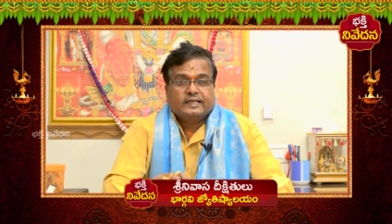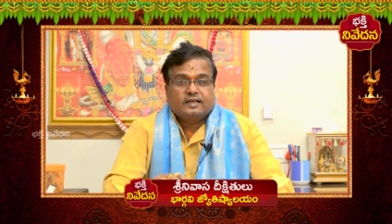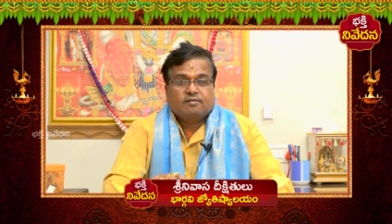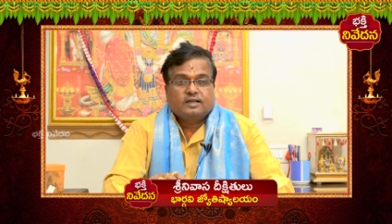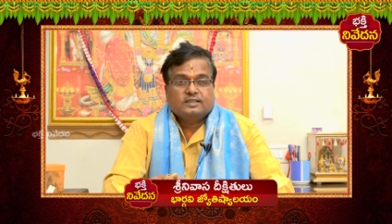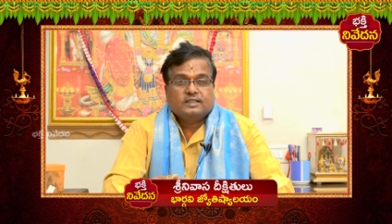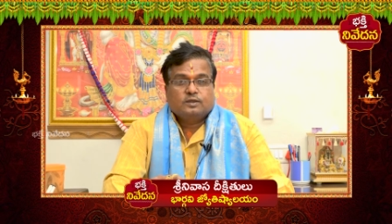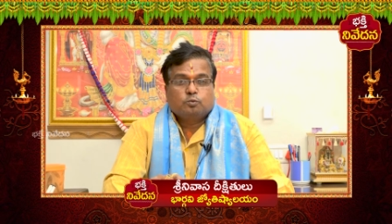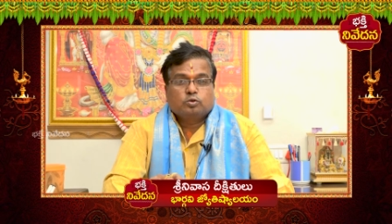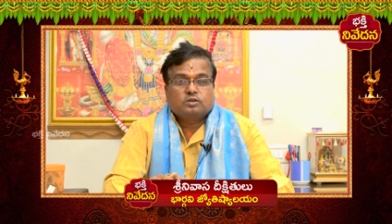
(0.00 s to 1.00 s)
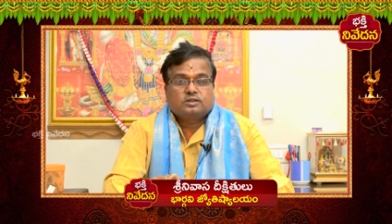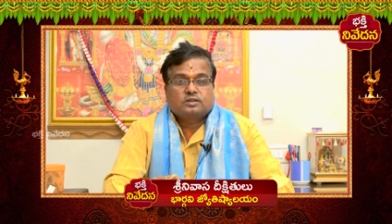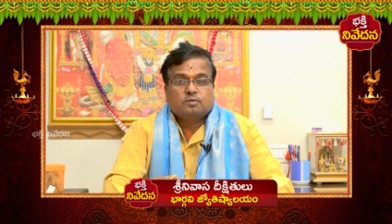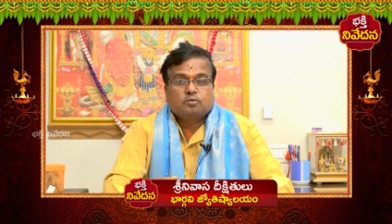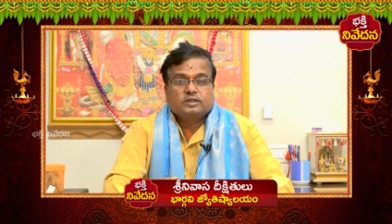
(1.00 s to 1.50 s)
ఎవరైతే
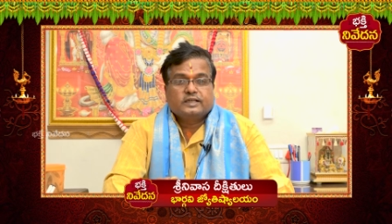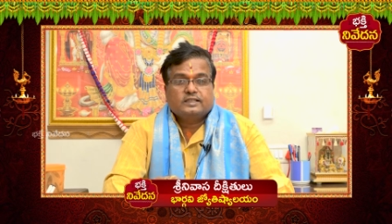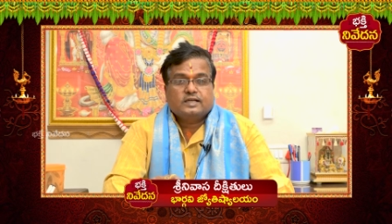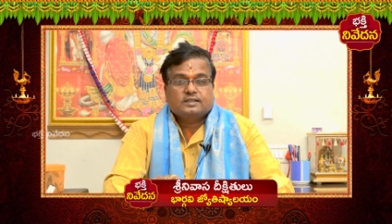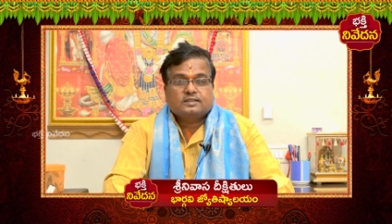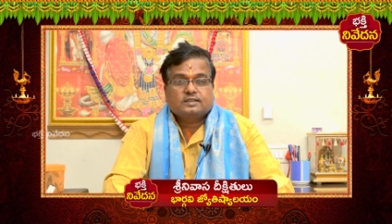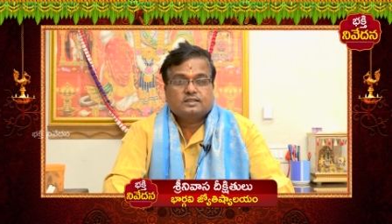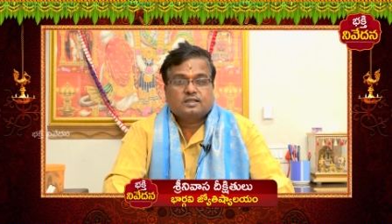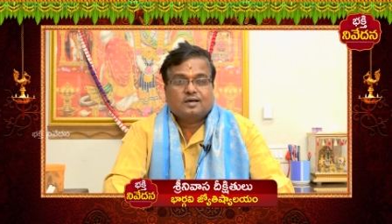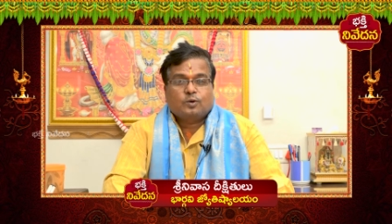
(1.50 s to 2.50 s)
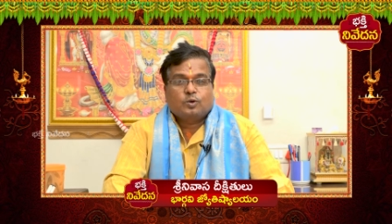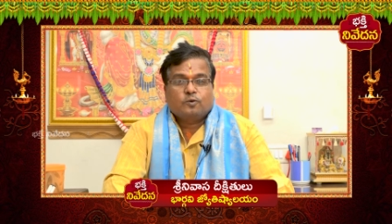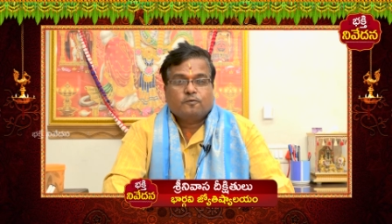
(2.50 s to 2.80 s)
ఉత్తములు ఏది ఆచరిస్తారో